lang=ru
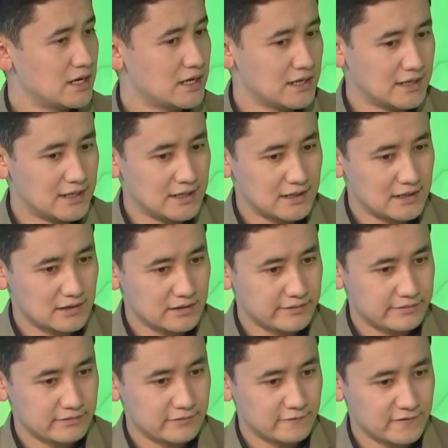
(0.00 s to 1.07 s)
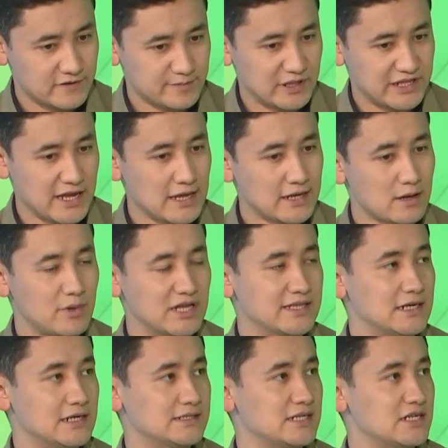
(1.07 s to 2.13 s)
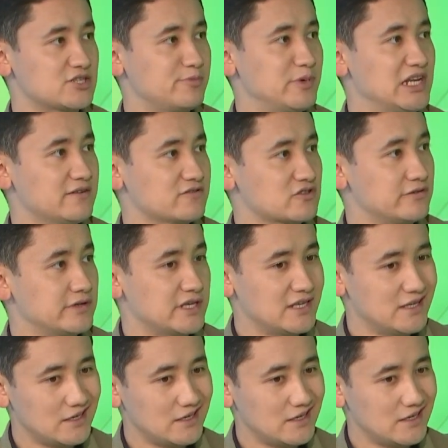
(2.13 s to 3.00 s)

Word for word: да. э, в исполнении команды Алексея Шпилевского.